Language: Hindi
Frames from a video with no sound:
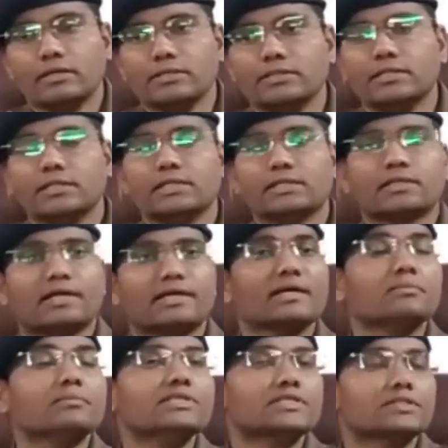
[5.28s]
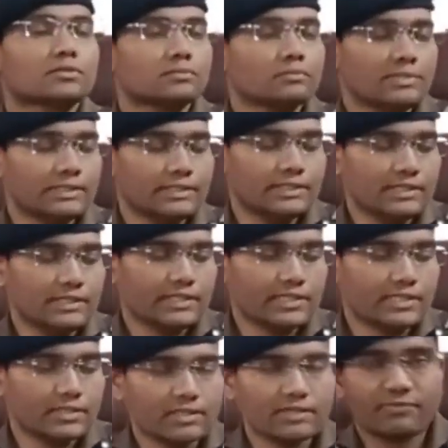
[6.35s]
ये थाना बीस में
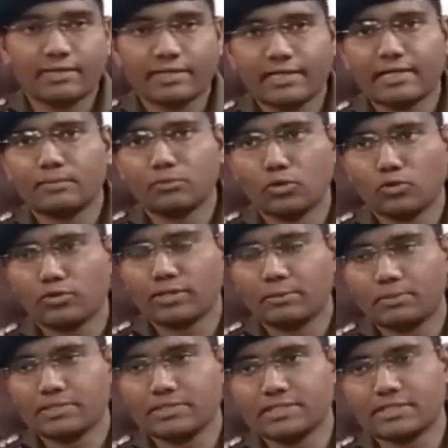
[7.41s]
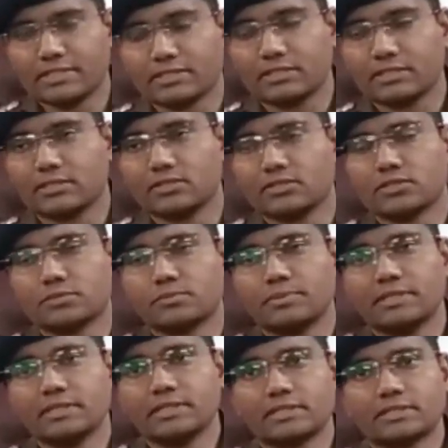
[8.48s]
एक एफआईआर हम लोगों ने पंजीकृत की थी
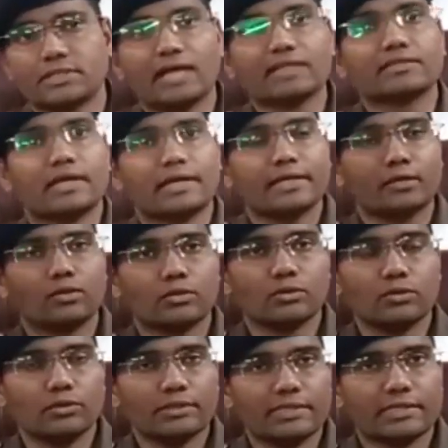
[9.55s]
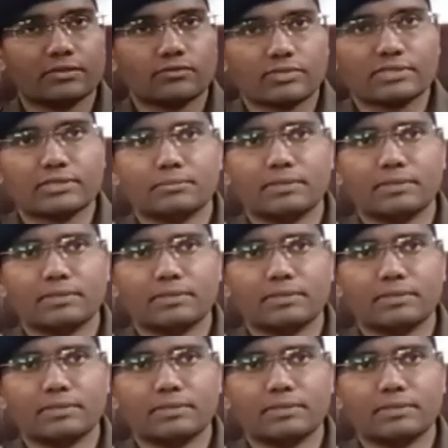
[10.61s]
जिसमें सात तारीख को एक वृद्ध